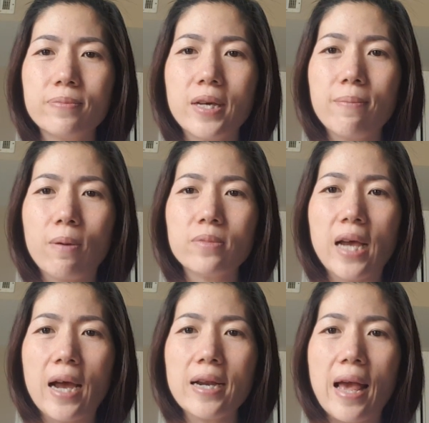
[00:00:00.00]
khi mà ông
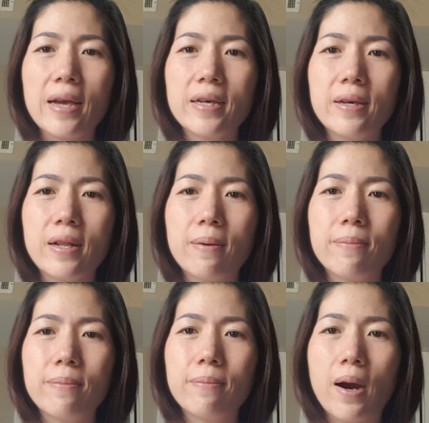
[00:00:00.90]
xã là khi
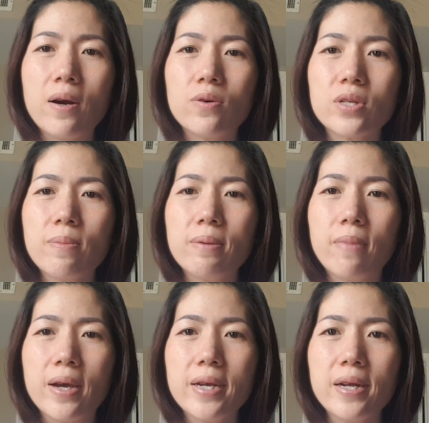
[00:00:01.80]
làm mở hồ sơ bên
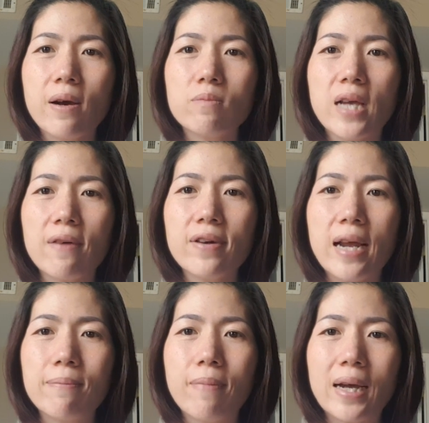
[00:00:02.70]
Mỹ đó ông xã phải
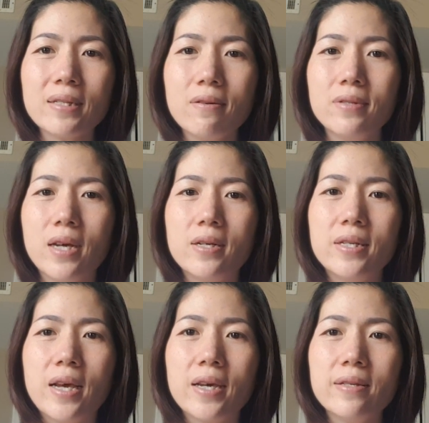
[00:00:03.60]
làm bản tường trình
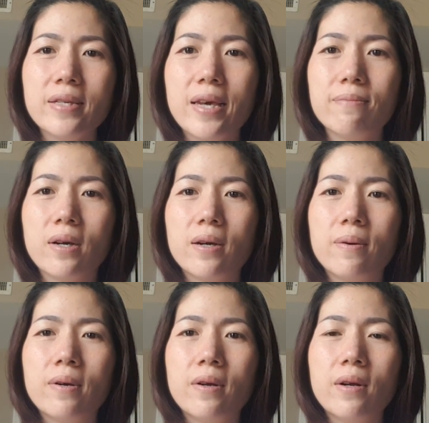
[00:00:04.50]
về cái việc mà
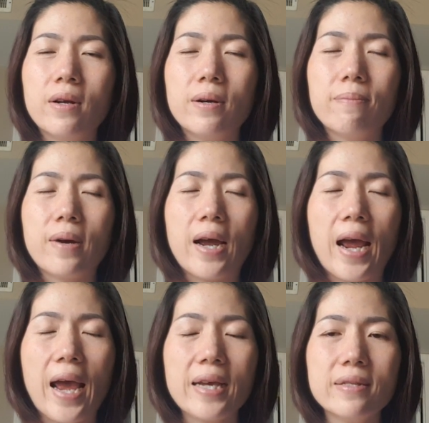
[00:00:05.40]
mà
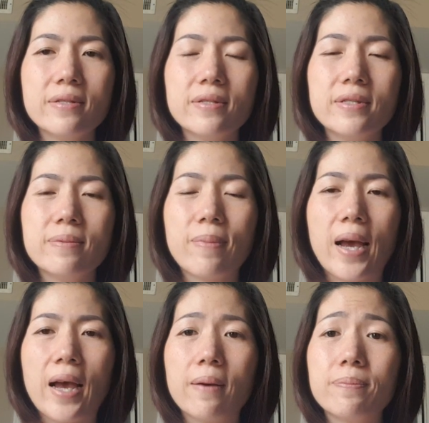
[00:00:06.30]
hai người
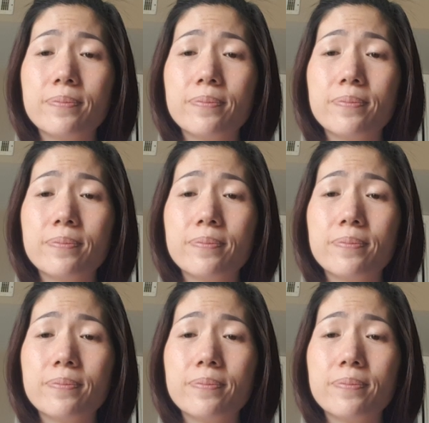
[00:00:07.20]
mà